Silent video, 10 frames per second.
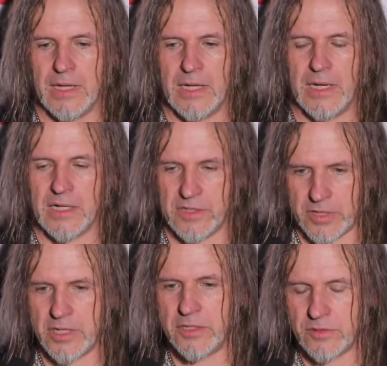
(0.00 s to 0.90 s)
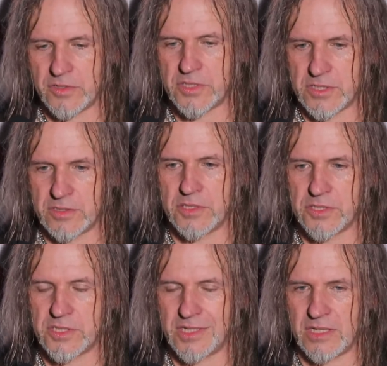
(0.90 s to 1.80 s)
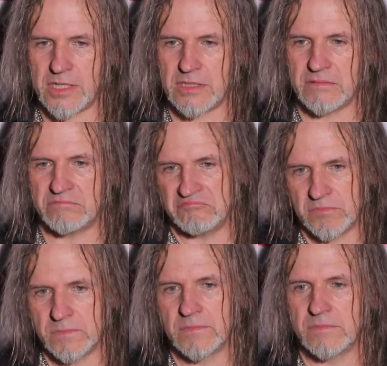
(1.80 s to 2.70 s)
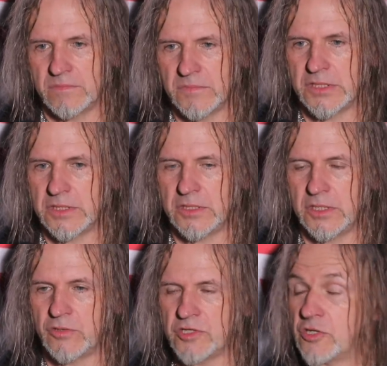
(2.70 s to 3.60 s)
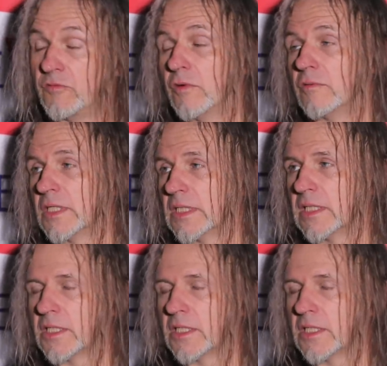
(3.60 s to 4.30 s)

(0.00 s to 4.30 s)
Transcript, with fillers: E, ale generalnie to jest, to jest scena i, i, i to jest żywioł. Nie?